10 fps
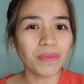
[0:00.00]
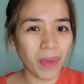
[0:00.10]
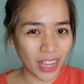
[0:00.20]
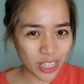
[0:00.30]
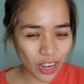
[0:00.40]

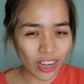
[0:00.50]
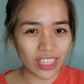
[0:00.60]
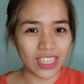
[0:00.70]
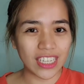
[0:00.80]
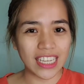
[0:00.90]

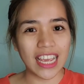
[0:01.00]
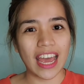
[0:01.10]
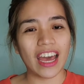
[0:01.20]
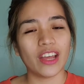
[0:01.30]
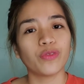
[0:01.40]
pesos.
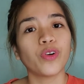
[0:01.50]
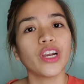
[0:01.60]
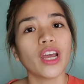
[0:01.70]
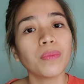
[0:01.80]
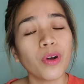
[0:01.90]
Yan, for
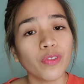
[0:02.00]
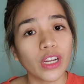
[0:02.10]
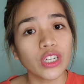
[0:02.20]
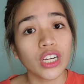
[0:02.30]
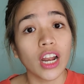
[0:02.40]

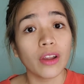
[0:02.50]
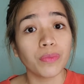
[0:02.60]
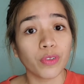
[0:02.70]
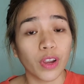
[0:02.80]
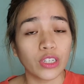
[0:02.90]
non-professional
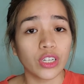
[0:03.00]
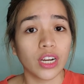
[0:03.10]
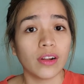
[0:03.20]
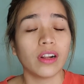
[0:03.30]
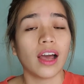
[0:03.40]
and
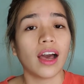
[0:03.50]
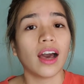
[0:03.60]
professional